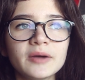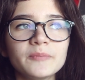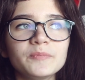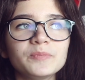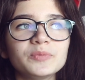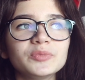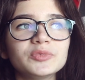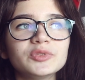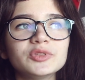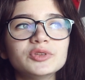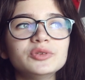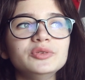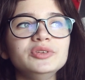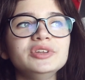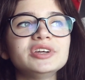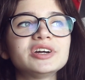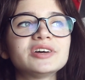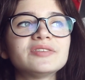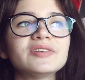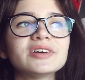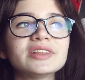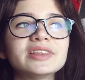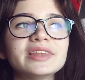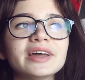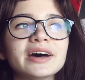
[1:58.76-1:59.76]
ну, не
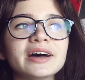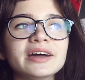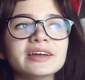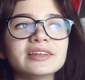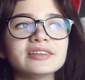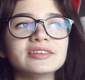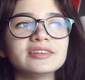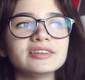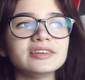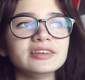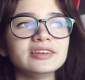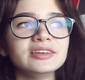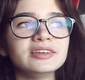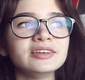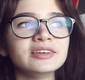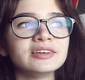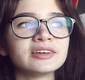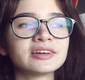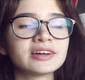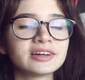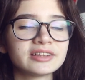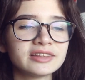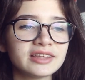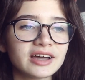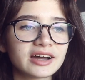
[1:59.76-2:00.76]
хватает.
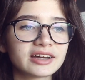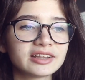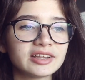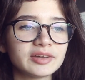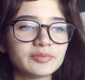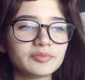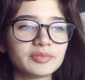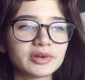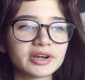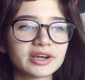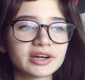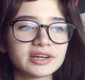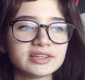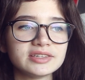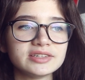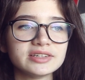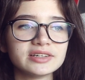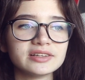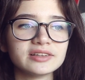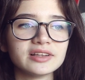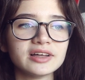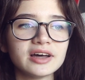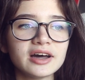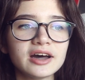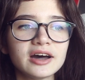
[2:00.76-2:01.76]
И когда к нам
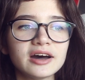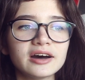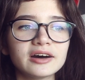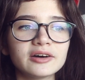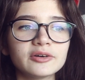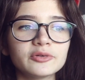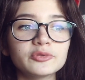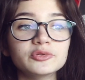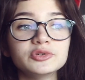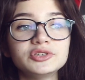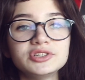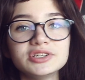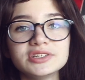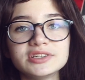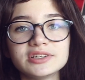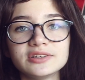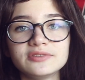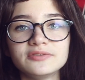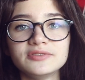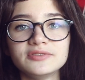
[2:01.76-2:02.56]
приходил э, учитель